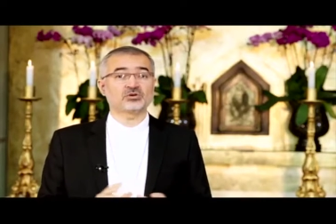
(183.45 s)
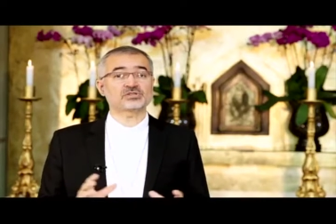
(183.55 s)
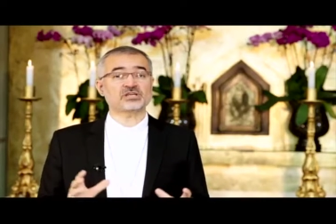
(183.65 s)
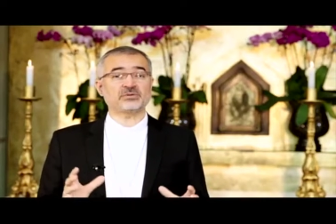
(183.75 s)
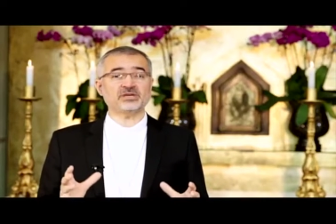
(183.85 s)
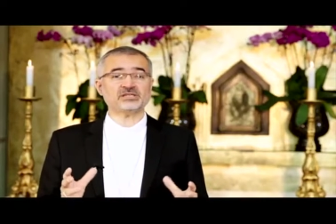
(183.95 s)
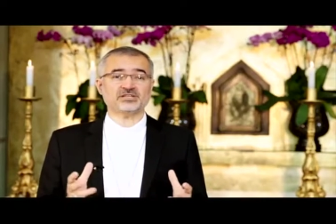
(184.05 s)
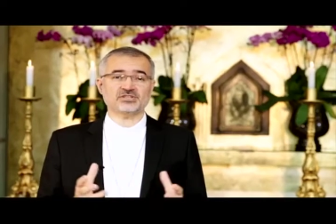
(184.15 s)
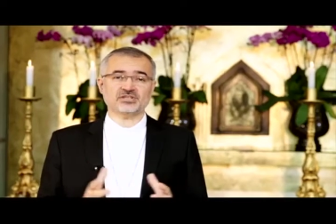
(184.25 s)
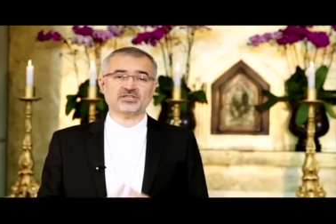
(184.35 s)
O
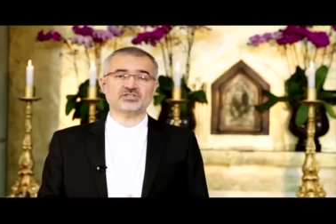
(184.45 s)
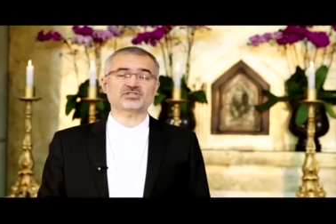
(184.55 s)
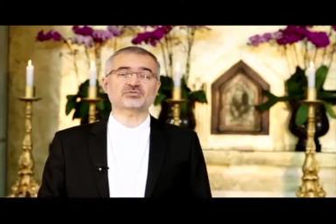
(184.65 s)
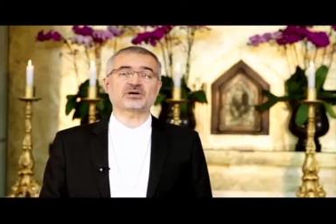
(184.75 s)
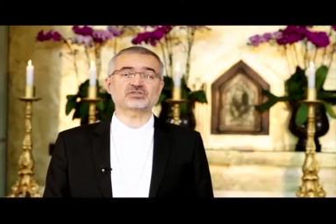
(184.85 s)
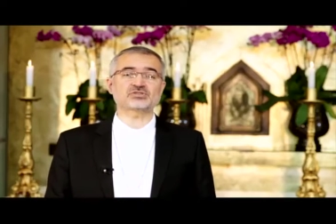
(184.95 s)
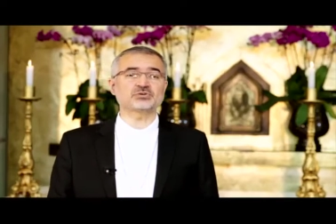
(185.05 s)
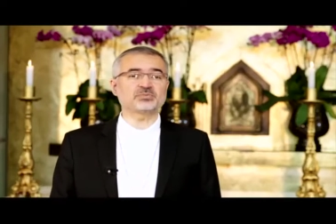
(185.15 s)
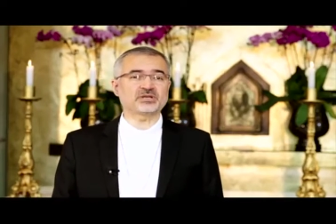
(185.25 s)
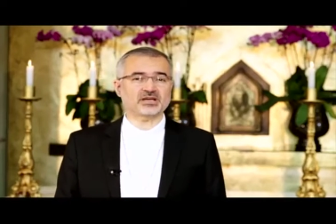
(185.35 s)
salmista dirige sua
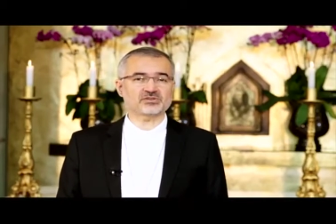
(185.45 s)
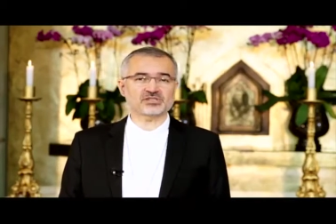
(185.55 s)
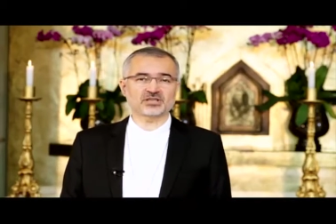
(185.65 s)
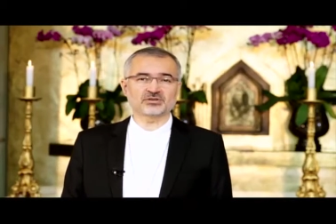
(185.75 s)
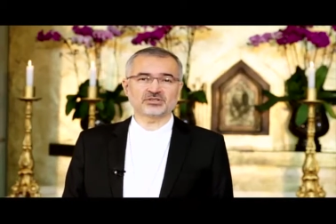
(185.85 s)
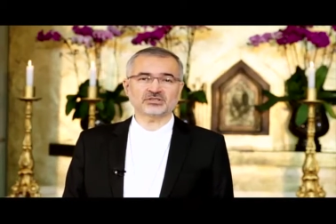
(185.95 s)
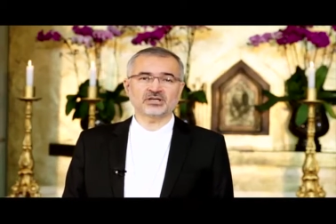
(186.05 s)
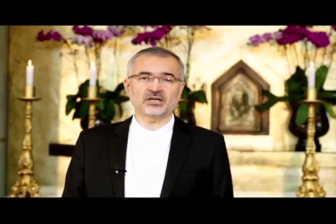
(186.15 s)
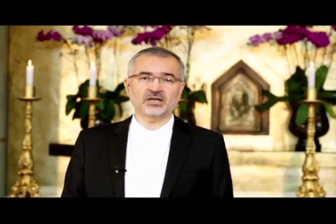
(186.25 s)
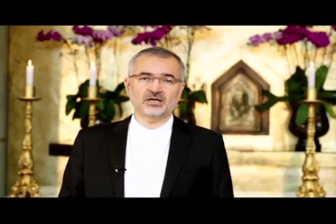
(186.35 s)
súplica ao Senhor
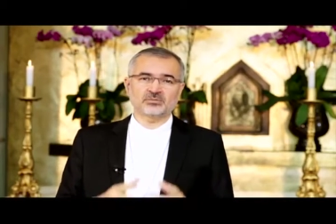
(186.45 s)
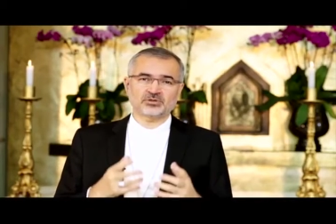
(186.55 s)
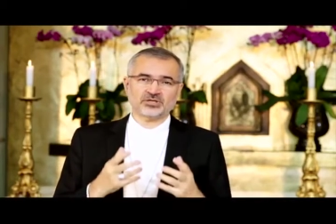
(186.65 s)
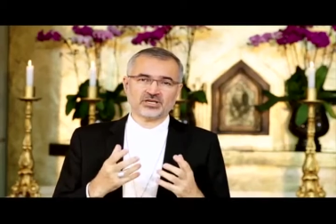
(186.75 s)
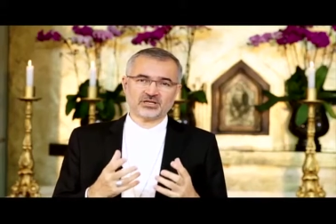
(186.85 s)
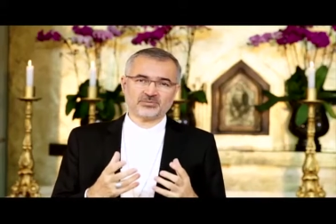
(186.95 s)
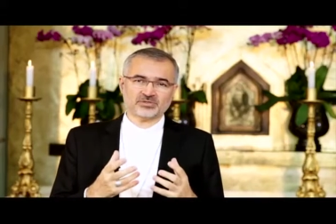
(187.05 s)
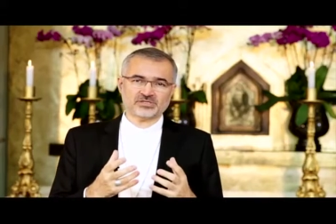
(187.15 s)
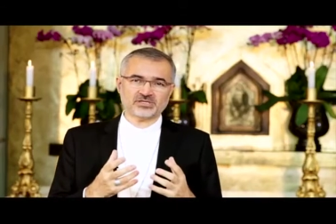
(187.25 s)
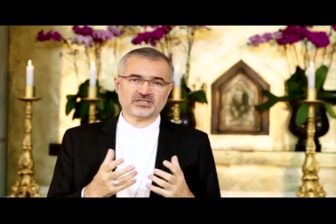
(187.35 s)
porque
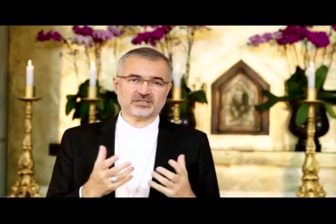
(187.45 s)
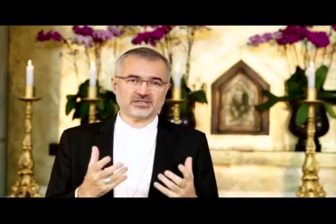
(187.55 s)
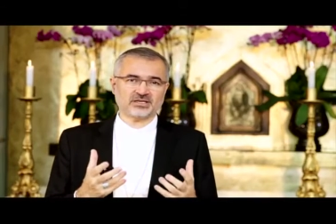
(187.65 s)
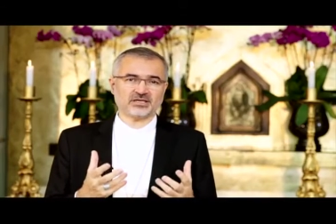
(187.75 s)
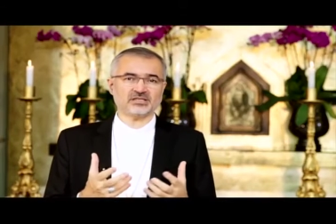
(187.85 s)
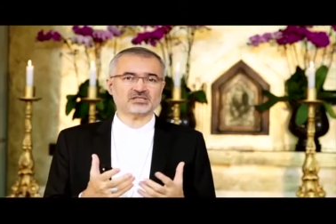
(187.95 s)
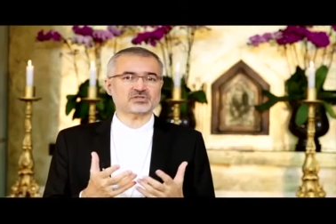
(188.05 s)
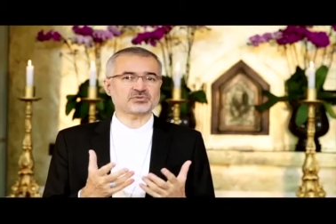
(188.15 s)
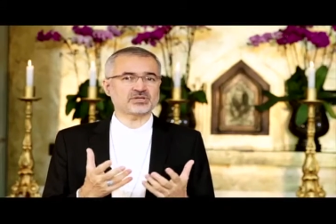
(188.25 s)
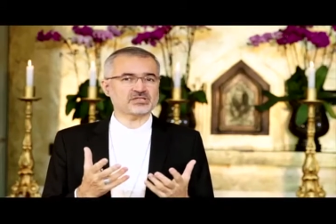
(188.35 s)
deposita nele
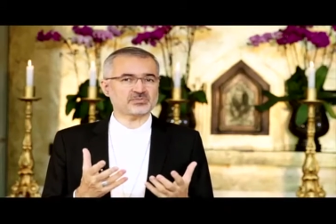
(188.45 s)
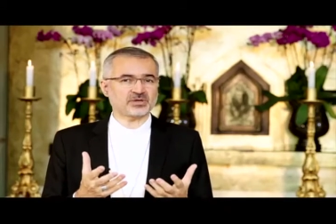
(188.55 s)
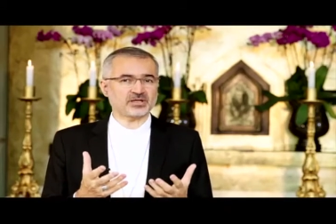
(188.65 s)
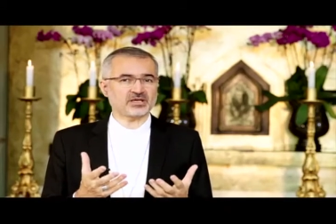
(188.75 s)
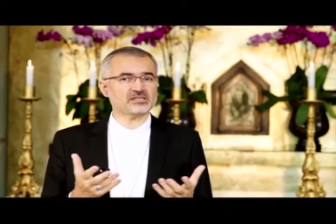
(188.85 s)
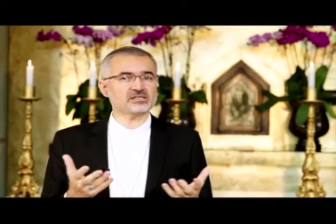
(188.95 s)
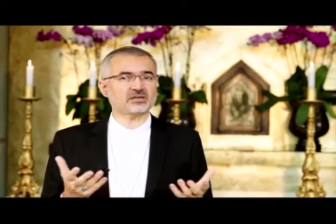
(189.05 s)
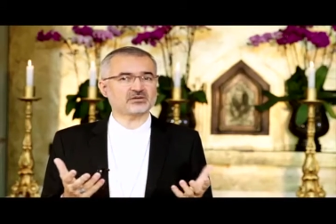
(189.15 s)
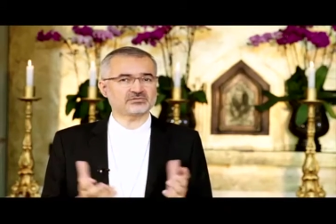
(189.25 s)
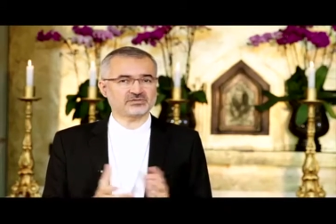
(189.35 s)
sua esperança e
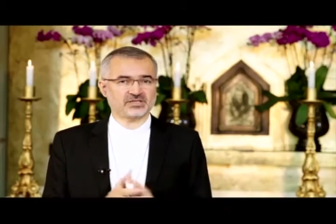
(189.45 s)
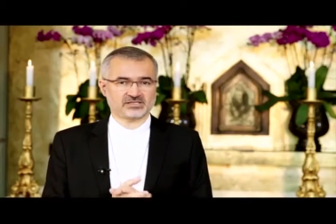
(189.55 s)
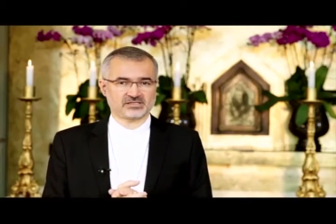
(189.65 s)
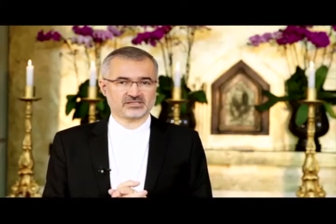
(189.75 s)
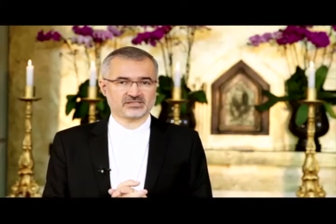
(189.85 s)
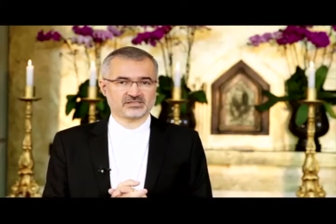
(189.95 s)
confiança.